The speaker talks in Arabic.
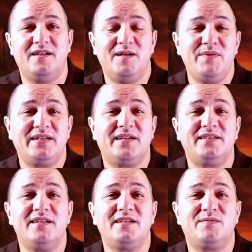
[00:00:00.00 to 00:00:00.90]
اليمن
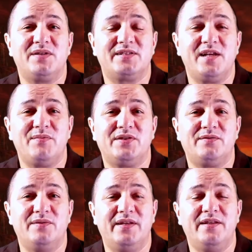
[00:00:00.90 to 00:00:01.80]
كذلك
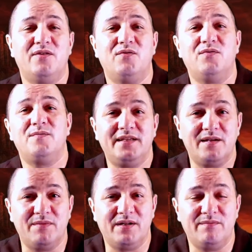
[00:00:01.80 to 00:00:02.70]
مرتبط أنه
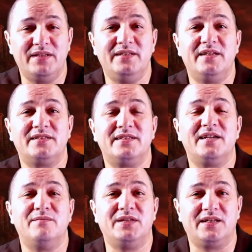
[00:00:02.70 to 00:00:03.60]
إرم مدينة
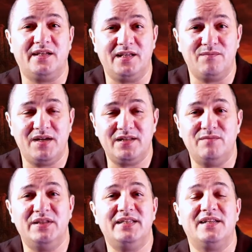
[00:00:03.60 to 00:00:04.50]
إرم ذات العماد
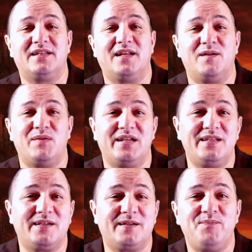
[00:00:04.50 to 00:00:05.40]
مدينة
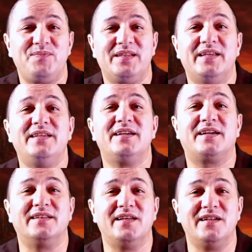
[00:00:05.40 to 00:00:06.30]
العماليق هي
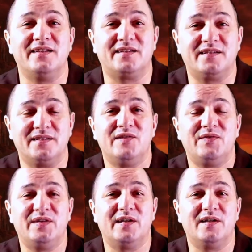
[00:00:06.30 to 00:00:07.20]
كذلك
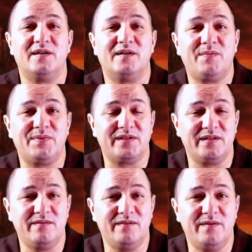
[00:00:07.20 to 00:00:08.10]
فيها خبر
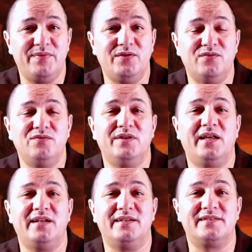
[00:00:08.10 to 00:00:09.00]
النبي هود
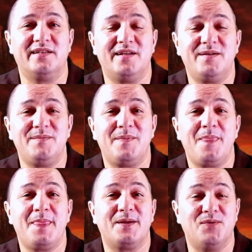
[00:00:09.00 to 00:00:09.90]
عليه السلام
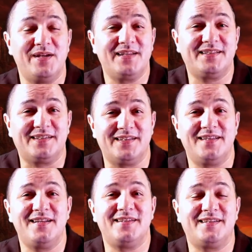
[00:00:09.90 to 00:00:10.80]
ولكن
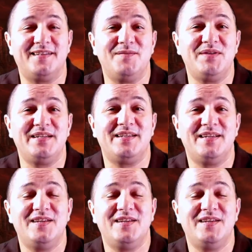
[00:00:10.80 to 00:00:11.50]
كذلك اليمن